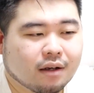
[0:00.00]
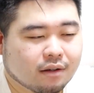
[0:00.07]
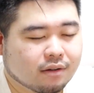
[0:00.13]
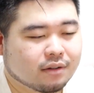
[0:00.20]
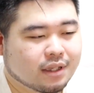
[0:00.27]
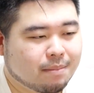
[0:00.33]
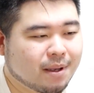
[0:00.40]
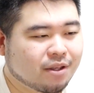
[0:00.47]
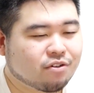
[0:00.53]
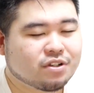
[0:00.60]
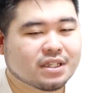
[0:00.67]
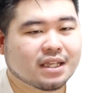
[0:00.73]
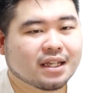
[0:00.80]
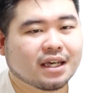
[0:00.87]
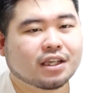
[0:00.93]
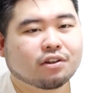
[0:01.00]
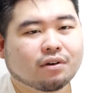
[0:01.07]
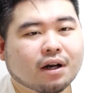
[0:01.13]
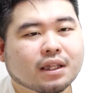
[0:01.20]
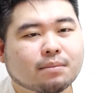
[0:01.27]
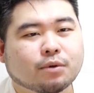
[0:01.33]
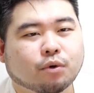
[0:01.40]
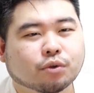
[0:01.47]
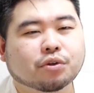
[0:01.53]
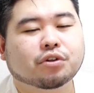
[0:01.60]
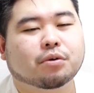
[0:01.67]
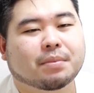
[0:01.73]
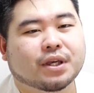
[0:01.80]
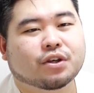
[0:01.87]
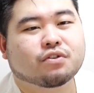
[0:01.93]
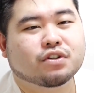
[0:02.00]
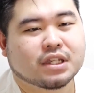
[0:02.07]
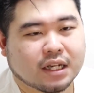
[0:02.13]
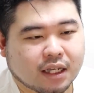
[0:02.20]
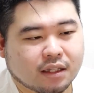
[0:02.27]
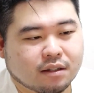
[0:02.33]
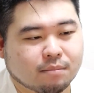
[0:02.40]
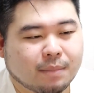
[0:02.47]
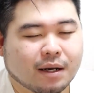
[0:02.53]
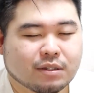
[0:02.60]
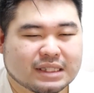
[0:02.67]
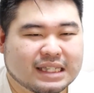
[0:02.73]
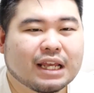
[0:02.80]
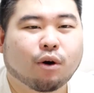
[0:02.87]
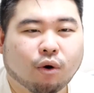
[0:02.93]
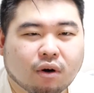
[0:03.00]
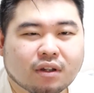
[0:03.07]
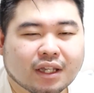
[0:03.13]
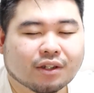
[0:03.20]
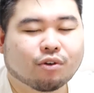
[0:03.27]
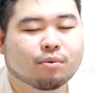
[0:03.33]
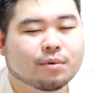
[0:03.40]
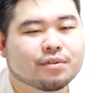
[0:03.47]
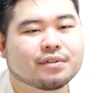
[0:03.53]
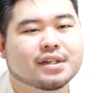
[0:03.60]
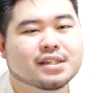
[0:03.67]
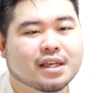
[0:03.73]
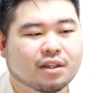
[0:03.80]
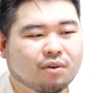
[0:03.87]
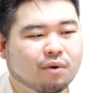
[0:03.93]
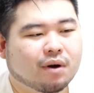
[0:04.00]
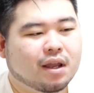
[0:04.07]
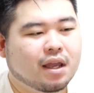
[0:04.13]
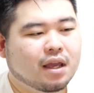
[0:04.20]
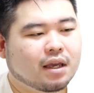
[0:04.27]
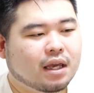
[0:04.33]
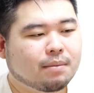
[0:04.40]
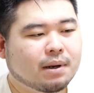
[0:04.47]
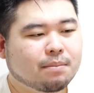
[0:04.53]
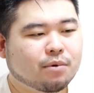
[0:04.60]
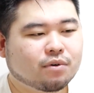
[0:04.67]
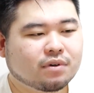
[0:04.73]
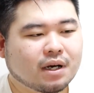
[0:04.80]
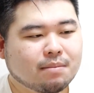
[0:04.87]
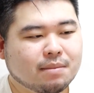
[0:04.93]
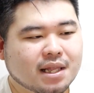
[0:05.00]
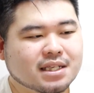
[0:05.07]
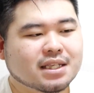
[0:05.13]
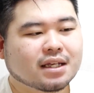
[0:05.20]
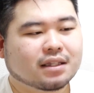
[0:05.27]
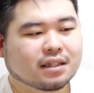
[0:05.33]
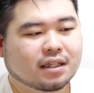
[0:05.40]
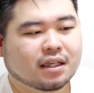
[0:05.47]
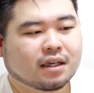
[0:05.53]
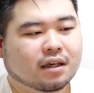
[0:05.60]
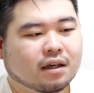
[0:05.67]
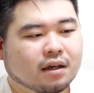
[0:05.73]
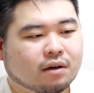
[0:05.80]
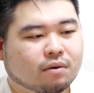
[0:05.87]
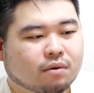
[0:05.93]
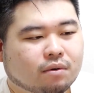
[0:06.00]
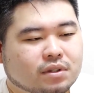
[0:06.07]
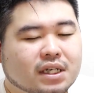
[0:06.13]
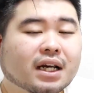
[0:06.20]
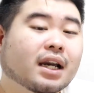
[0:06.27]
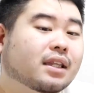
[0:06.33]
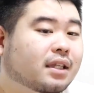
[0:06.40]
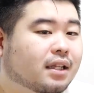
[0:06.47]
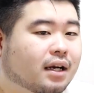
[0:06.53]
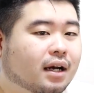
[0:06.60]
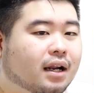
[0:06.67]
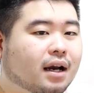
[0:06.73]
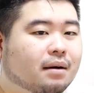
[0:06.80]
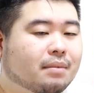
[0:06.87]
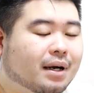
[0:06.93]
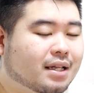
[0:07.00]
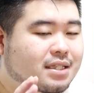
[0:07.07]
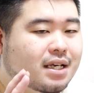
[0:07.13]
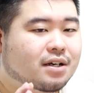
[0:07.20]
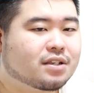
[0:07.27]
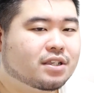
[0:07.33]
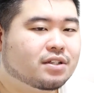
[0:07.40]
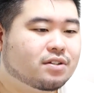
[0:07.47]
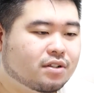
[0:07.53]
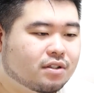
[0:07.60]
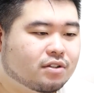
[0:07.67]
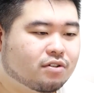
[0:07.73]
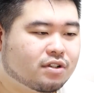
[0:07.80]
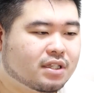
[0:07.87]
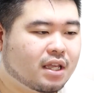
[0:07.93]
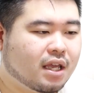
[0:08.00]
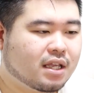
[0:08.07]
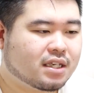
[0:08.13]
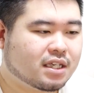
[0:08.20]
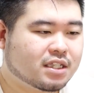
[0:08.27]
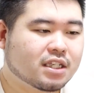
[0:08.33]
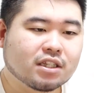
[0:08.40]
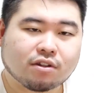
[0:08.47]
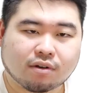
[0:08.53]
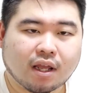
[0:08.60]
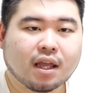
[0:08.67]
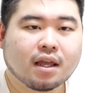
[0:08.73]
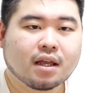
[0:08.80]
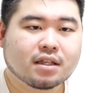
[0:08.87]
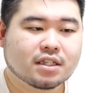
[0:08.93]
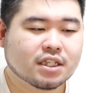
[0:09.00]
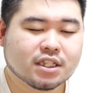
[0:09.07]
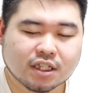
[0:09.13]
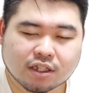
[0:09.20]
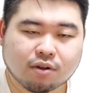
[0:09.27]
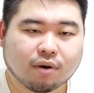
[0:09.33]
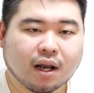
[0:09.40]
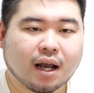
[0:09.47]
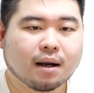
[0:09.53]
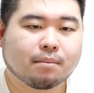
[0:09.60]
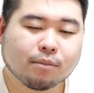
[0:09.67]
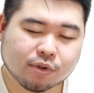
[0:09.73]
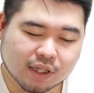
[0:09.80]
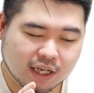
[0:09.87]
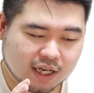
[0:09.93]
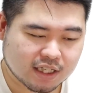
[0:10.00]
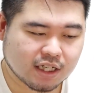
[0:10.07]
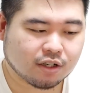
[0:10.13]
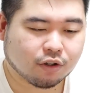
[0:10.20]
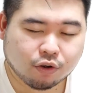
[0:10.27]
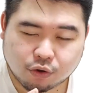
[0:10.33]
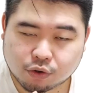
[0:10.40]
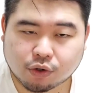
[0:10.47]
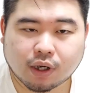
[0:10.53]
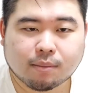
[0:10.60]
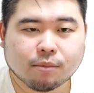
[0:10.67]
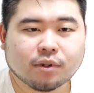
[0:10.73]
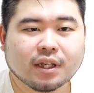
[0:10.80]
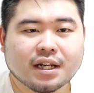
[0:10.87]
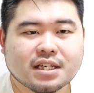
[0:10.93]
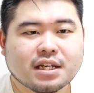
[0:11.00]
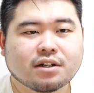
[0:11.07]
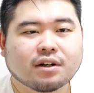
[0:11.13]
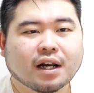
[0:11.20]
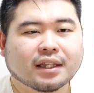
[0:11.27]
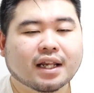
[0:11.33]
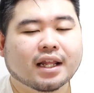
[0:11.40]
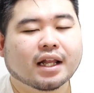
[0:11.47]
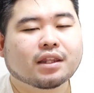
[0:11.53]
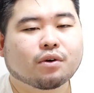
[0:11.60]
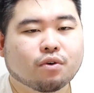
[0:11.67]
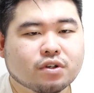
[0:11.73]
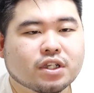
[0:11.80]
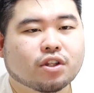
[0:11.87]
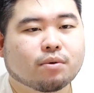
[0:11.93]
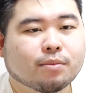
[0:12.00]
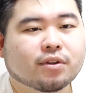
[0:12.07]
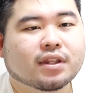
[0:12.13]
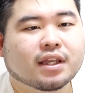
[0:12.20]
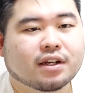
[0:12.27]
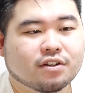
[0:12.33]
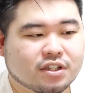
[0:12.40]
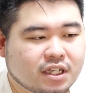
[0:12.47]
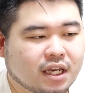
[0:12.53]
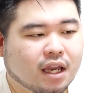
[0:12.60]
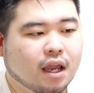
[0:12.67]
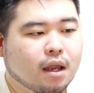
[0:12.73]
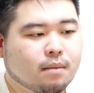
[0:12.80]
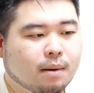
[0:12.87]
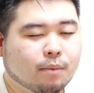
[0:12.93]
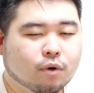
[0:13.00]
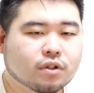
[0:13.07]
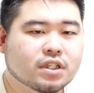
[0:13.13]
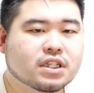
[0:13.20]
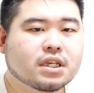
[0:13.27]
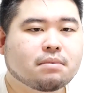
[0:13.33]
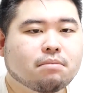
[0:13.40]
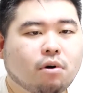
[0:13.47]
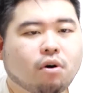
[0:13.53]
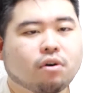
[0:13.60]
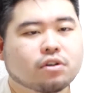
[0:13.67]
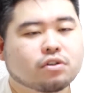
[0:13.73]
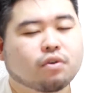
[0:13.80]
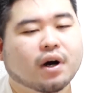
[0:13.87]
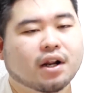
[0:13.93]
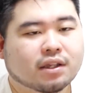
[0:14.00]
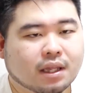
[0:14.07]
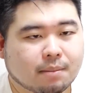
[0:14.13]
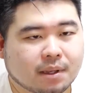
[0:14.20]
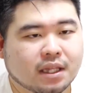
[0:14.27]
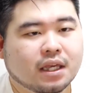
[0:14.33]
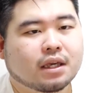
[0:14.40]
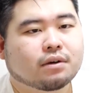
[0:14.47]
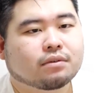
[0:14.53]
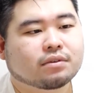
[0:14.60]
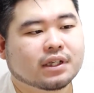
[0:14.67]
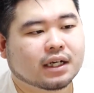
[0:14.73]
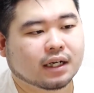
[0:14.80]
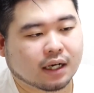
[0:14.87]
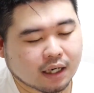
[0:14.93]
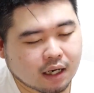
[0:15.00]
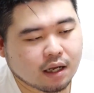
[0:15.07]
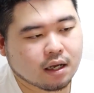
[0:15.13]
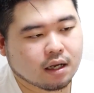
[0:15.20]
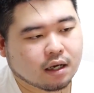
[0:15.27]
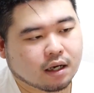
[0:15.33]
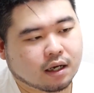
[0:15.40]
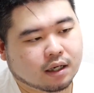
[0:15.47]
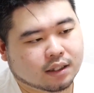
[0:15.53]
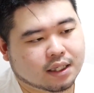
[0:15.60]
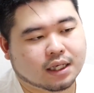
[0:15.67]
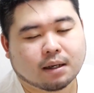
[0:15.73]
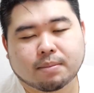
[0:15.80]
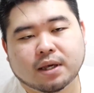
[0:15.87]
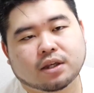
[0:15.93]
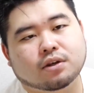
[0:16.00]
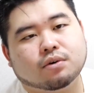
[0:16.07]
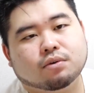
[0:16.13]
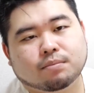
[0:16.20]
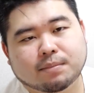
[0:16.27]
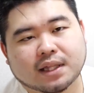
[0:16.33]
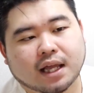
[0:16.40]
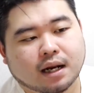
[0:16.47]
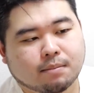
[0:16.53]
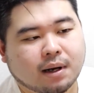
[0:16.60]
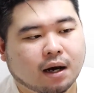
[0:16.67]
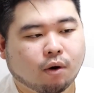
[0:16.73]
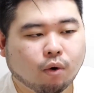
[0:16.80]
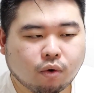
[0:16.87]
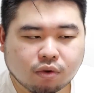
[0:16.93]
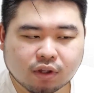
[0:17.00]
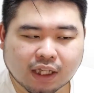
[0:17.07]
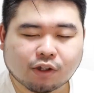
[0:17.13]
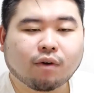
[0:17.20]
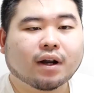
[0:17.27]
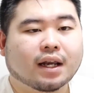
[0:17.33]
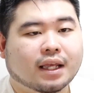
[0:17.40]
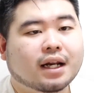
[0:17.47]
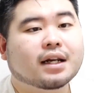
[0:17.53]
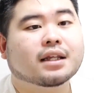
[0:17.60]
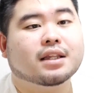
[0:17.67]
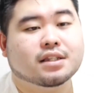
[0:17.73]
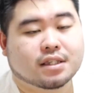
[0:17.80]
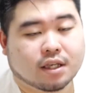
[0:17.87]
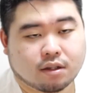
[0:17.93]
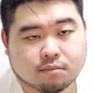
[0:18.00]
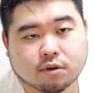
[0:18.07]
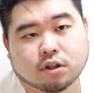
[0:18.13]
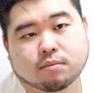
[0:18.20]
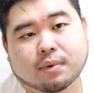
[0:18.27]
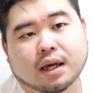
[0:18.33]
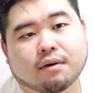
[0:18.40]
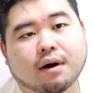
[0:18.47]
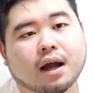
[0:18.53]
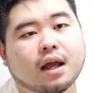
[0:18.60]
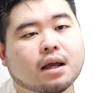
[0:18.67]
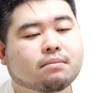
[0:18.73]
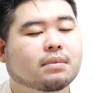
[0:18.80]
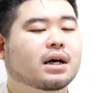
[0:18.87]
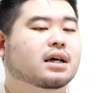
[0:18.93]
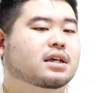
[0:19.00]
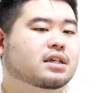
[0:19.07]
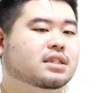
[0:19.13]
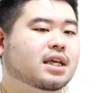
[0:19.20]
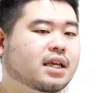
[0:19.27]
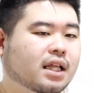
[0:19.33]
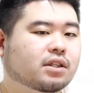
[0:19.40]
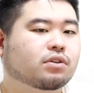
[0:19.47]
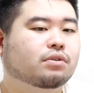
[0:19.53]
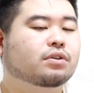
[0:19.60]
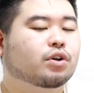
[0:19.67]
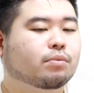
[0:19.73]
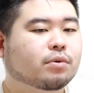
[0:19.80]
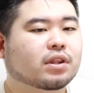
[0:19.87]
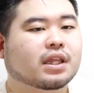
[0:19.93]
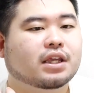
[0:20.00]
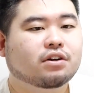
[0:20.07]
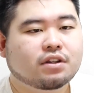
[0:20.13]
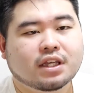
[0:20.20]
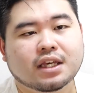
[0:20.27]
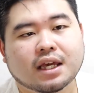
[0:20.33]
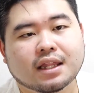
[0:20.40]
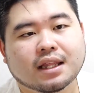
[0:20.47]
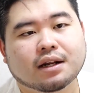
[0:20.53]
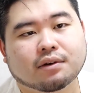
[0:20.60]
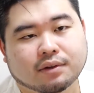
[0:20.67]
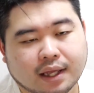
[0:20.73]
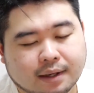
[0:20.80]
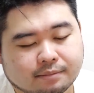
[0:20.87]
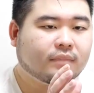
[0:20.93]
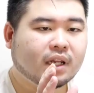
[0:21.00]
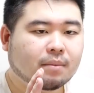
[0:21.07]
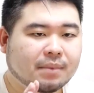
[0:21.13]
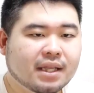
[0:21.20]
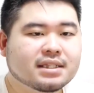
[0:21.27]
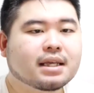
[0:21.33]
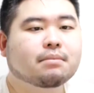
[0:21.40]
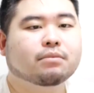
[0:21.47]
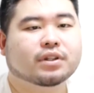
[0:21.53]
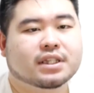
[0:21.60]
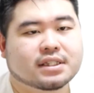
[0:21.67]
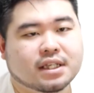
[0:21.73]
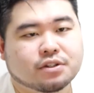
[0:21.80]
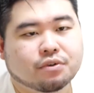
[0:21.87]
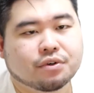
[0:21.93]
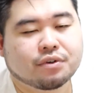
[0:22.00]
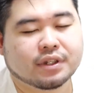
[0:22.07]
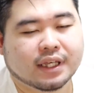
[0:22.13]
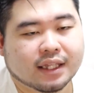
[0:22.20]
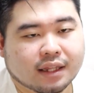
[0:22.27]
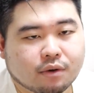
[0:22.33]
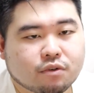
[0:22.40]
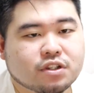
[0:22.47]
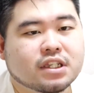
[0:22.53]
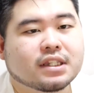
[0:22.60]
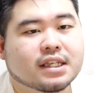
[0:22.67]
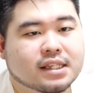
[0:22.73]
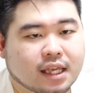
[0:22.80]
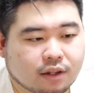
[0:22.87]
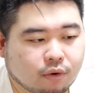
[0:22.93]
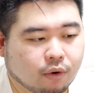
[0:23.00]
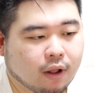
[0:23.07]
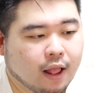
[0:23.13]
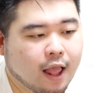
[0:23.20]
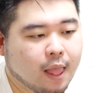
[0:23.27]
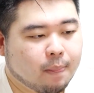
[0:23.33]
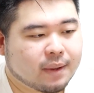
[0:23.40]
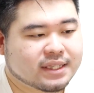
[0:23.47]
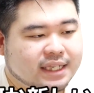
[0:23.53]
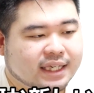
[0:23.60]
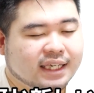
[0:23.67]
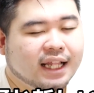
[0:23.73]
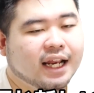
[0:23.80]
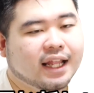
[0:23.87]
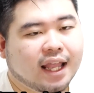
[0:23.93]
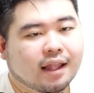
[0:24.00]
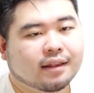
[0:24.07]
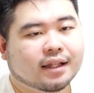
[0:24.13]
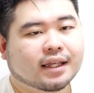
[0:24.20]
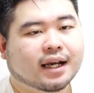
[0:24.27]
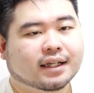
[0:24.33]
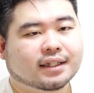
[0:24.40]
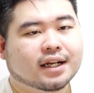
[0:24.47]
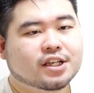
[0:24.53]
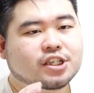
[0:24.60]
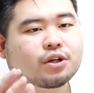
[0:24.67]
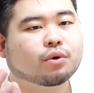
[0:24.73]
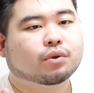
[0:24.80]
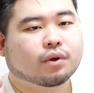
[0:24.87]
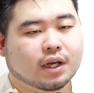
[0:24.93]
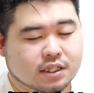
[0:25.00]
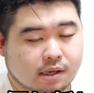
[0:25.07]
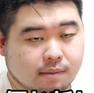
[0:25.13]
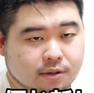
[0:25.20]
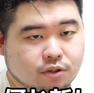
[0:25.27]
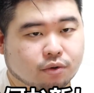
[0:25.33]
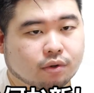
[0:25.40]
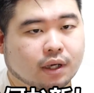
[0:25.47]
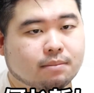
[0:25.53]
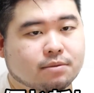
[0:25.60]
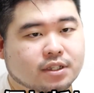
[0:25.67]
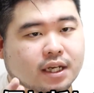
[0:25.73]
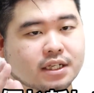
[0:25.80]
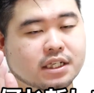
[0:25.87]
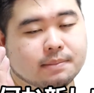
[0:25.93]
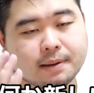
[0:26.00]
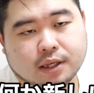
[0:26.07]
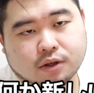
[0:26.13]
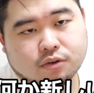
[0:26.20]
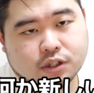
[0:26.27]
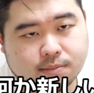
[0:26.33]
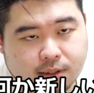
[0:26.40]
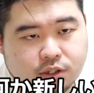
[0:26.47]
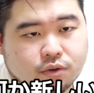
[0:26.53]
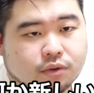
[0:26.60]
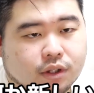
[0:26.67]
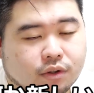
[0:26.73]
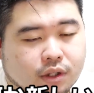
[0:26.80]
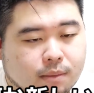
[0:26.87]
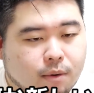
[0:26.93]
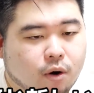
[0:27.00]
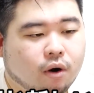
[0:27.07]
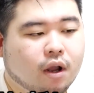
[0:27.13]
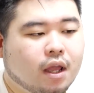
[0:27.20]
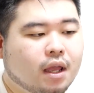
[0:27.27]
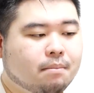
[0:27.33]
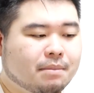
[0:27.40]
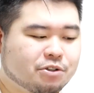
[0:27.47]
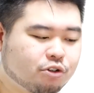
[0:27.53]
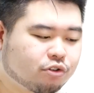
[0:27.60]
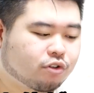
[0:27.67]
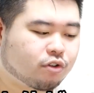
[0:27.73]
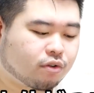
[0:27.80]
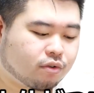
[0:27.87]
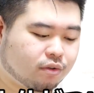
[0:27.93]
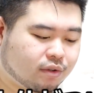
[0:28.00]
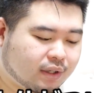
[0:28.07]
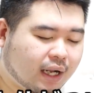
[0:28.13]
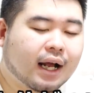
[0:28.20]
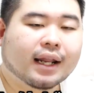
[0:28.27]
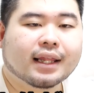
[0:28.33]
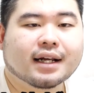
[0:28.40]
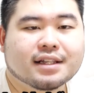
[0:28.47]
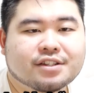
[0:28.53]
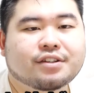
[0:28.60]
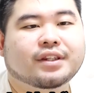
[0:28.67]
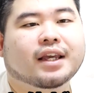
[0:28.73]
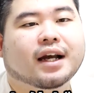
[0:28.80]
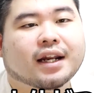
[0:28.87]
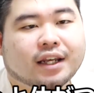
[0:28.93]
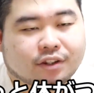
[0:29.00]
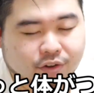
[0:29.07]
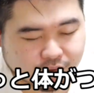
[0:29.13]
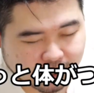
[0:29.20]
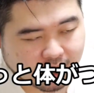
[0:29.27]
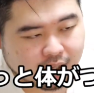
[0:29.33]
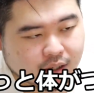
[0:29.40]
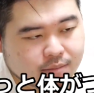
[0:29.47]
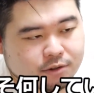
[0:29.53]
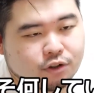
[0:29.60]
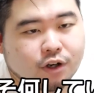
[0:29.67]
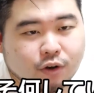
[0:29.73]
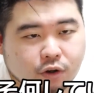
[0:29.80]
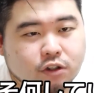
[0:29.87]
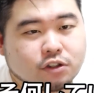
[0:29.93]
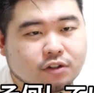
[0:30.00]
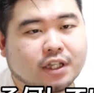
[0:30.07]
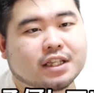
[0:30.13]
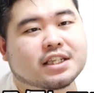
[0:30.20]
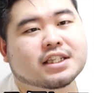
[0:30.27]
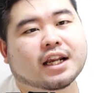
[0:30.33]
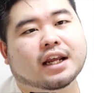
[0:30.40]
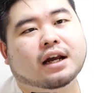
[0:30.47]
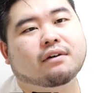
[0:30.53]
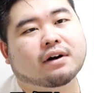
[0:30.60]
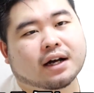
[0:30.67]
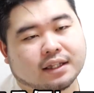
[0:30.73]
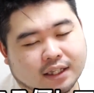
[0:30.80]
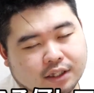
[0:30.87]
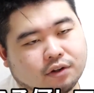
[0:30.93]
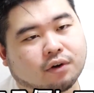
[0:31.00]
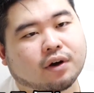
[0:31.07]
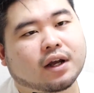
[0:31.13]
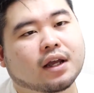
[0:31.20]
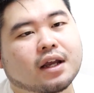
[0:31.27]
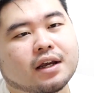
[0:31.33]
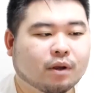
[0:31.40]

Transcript: うん、で勉強してない人が多分ほとんど勉強してないまあゼロだと思うんですけどやっぱり僕は皆さんにこう社会に出てから活躍するそしてきちんとね知識とか持っていらっしゃる教養とか持っていらっしゃる方になってほしいと思っているし僕自身もそうあるために普段からあ何か勉強みたいな、まあ本だとは限らないんですけど、僕の場合は、まあしたいなというふうに思っている人間なので、皆さんもですね、そういうふうにやってほしいんですけど、まあじゃあいきなりね、何か新しいことを始めましょうとか、難しい勉強しましょうって言っても、まあちょっと体がついていかないというか、それこそ何したらいいかわかんないとか、